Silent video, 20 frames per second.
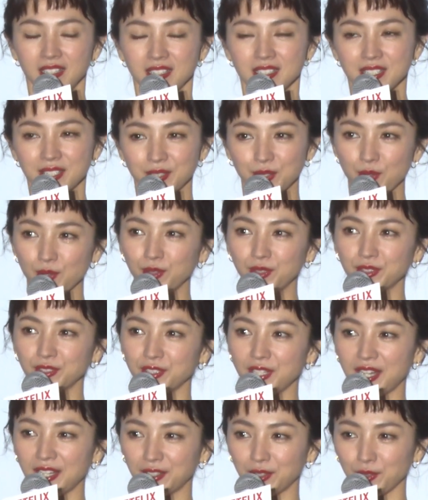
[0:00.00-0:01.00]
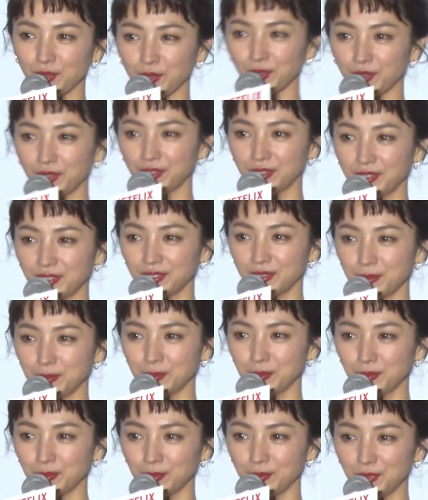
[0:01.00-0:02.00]
すごくあの
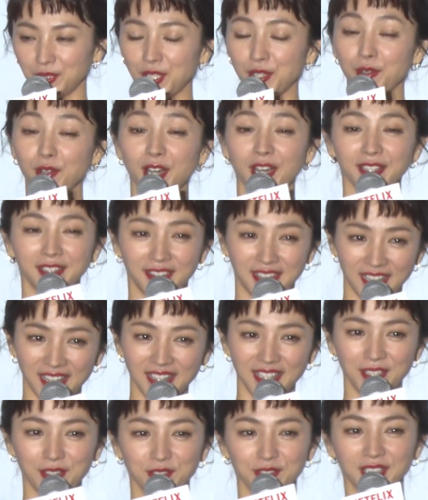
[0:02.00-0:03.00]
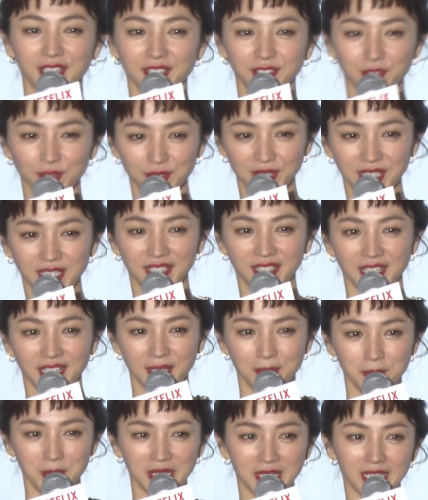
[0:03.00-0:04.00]
胸を張っていろんな人に
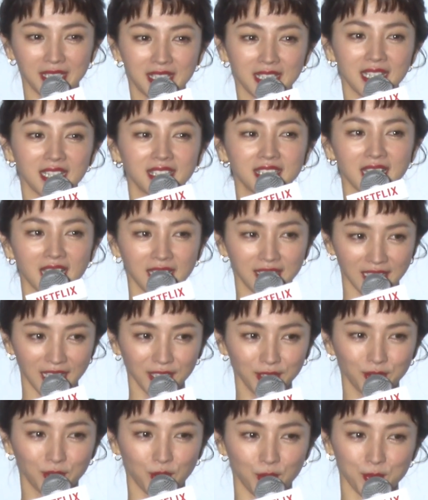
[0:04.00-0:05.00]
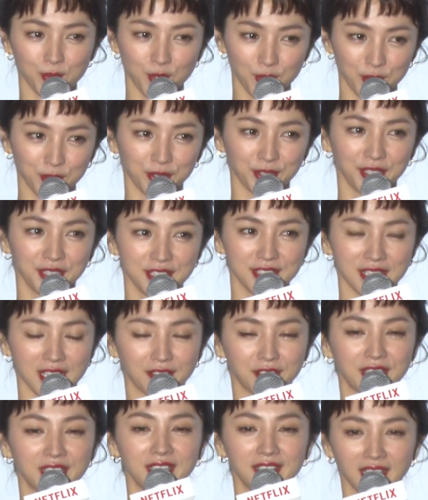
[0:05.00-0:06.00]
見ていただきたいなと思う
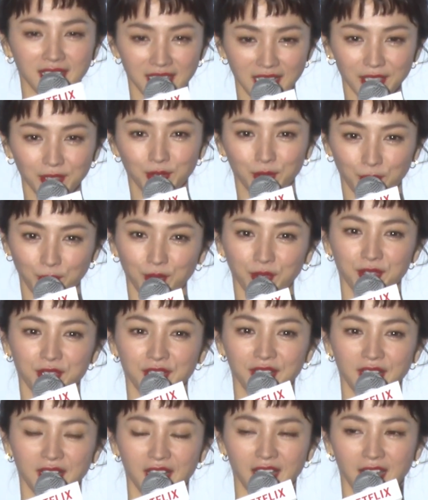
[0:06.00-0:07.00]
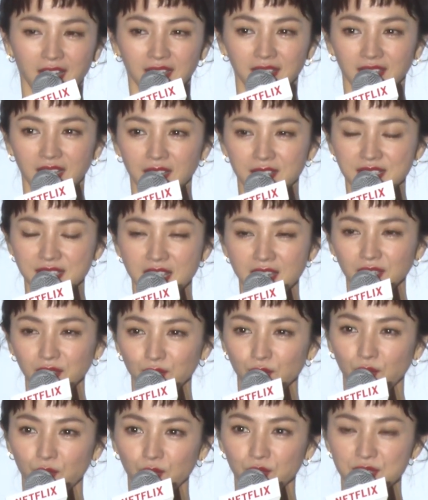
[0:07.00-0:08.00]
作品だなと、たくさん
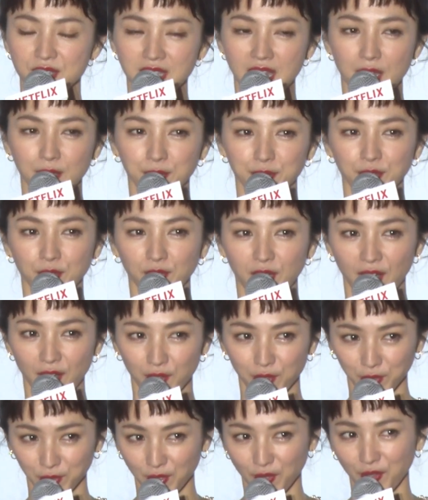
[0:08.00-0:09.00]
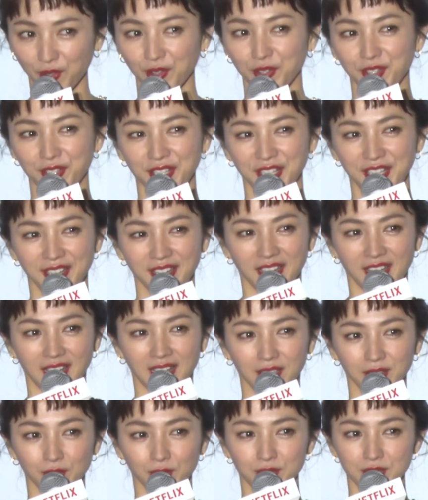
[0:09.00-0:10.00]
のスタッフの顔と、
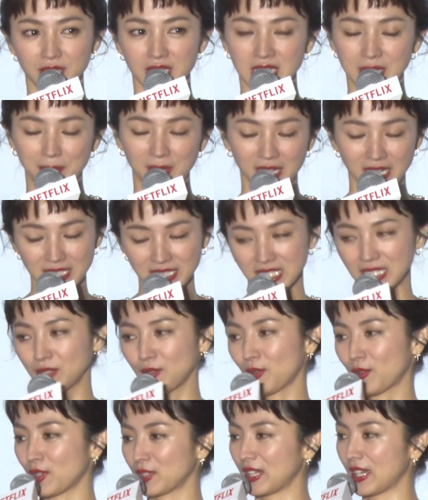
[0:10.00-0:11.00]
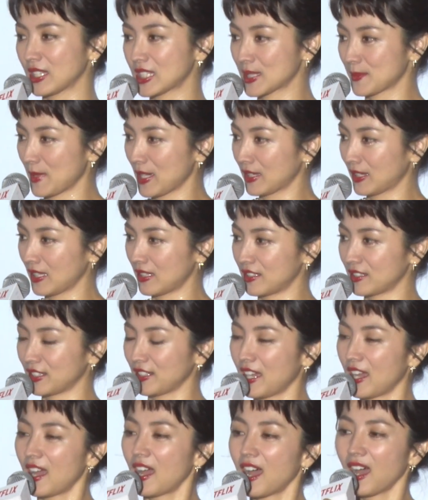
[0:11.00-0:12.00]
あの素晴らしいここに集まっている
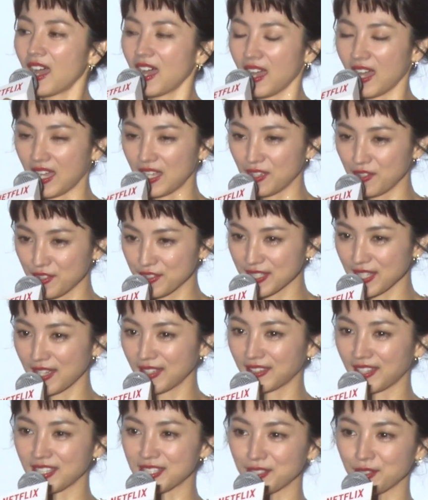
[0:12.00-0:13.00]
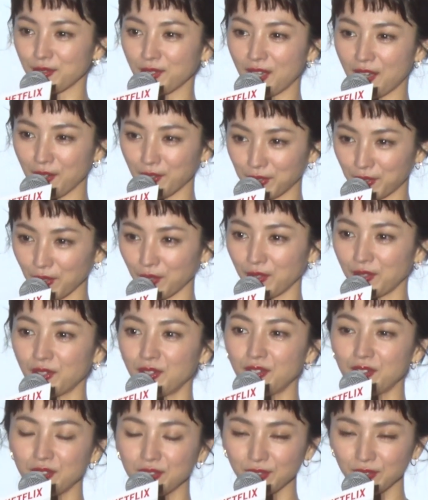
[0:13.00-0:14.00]
俳優さんたちの顔と、
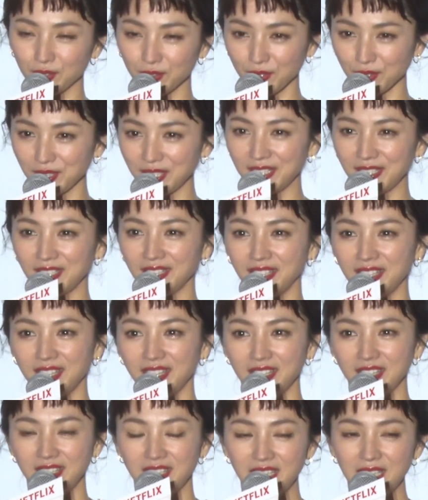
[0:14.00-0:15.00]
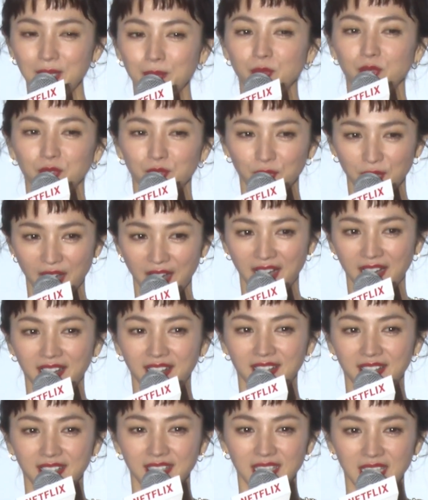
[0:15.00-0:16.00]
本当にいいものが
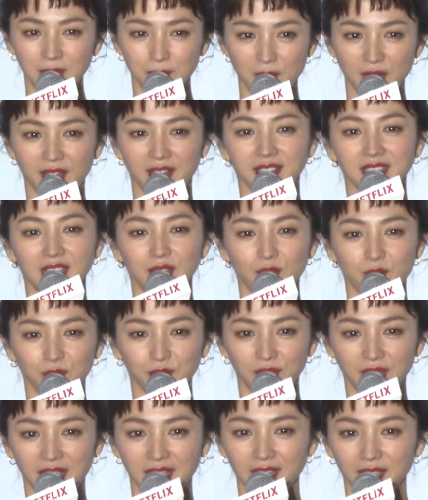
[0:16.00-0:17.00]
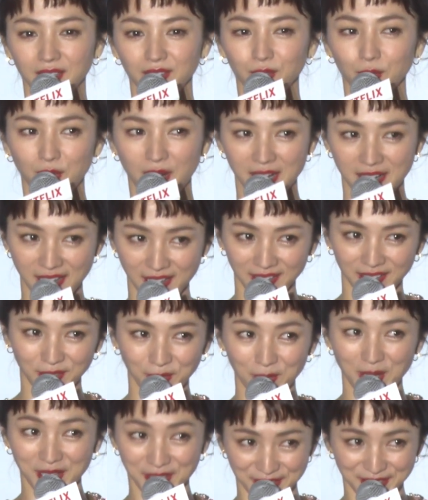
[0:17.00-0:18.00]
今日本で撮られ、
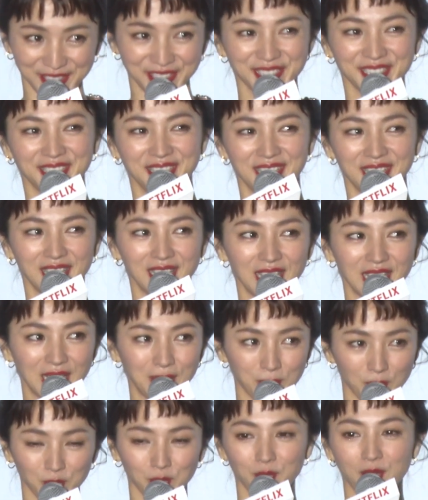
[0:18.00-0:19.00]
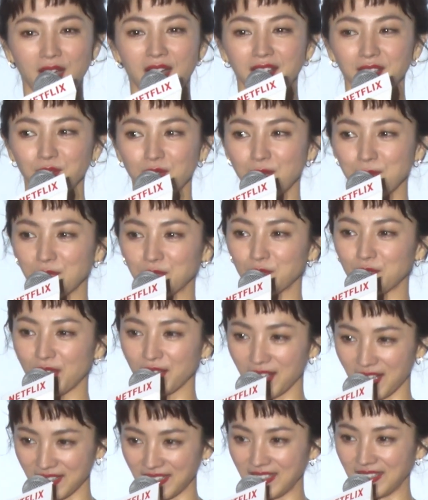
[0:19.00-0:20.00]
撮れるいいものがドラマの
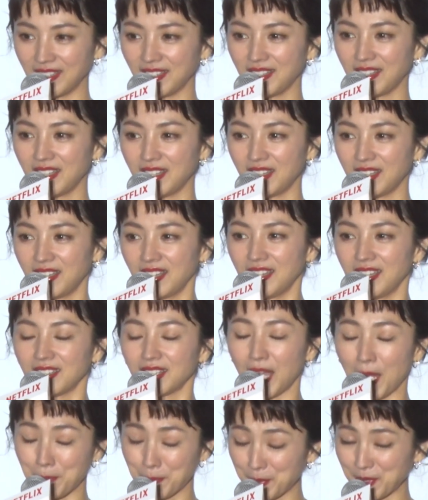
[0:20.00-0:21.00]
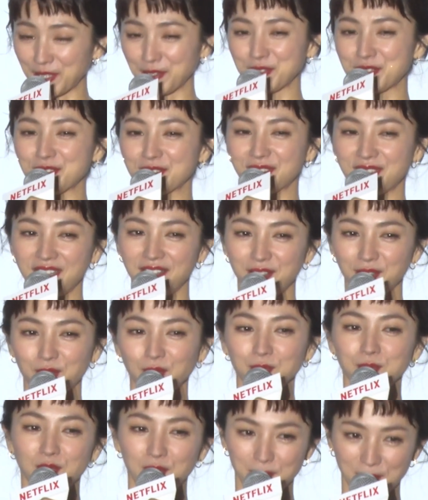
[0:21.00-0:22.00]
中にたっぷり映っていると
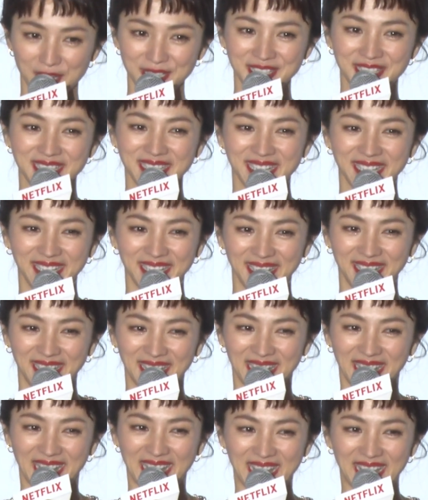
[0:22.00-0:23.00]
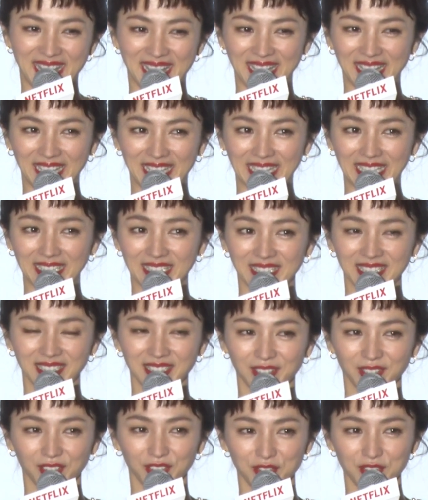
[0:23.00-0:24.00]
思います。えー、
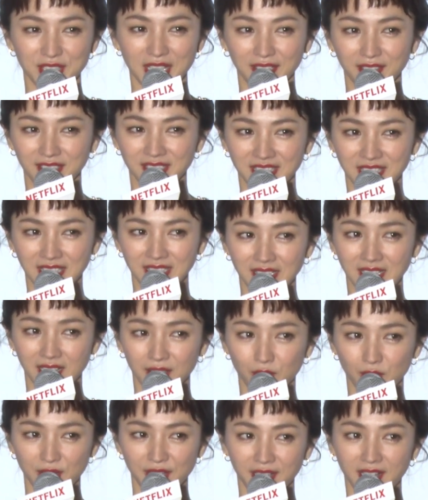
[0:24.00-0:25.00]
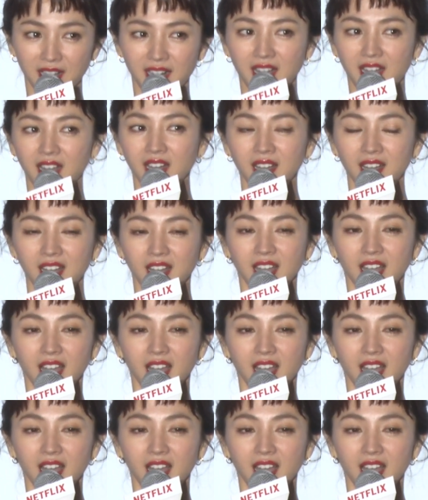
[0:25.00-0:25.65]
この作品がこれから